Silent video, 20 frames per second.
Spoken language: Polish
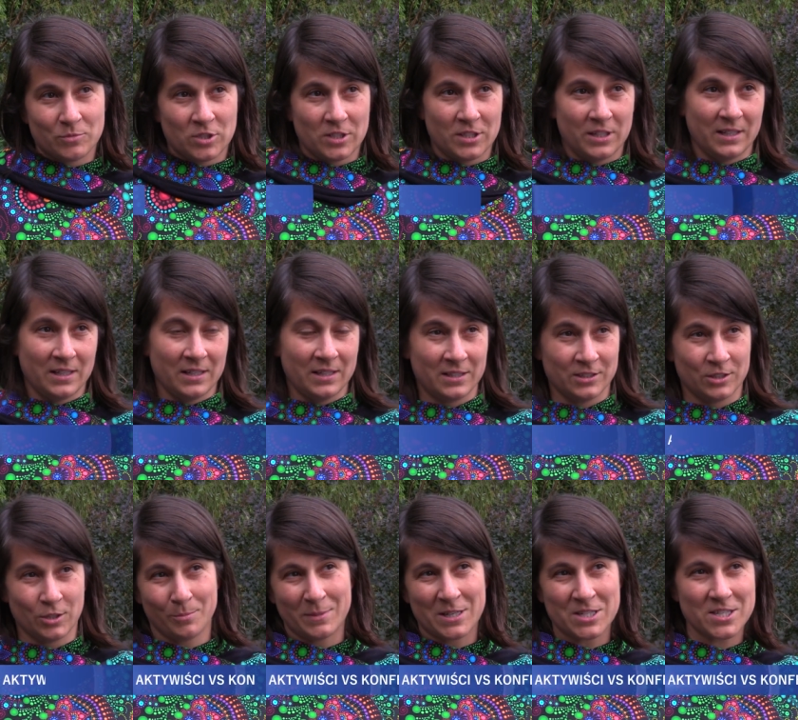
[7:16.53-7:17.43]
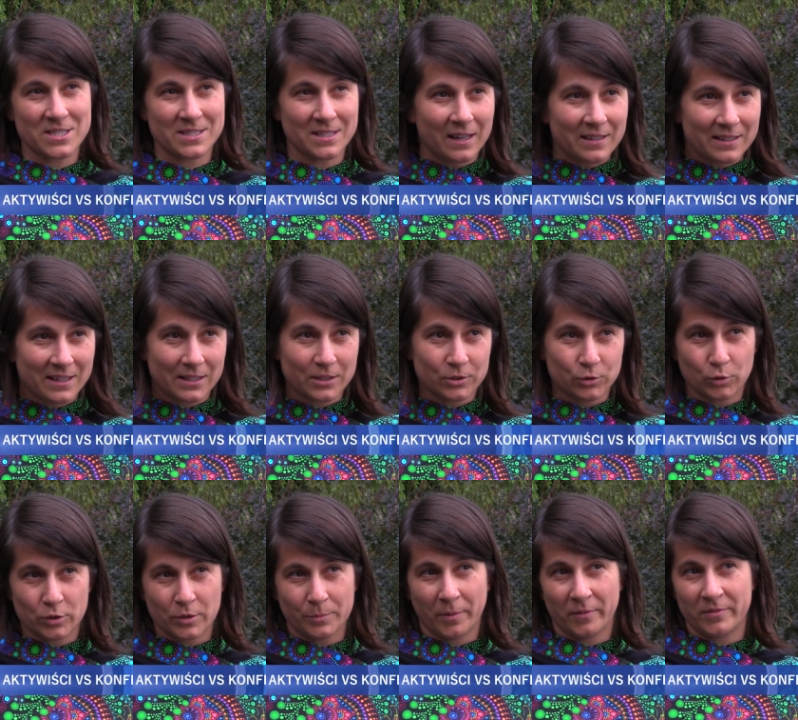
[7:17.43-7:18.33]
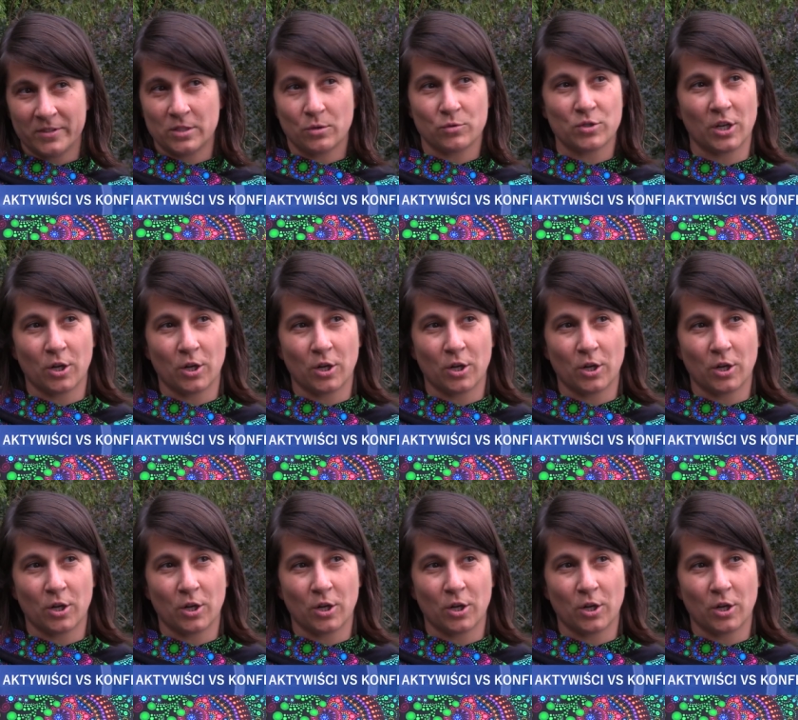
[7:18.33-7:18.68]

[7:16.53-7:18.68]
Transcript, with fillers: czyli Tomasz Stala, który powiedział,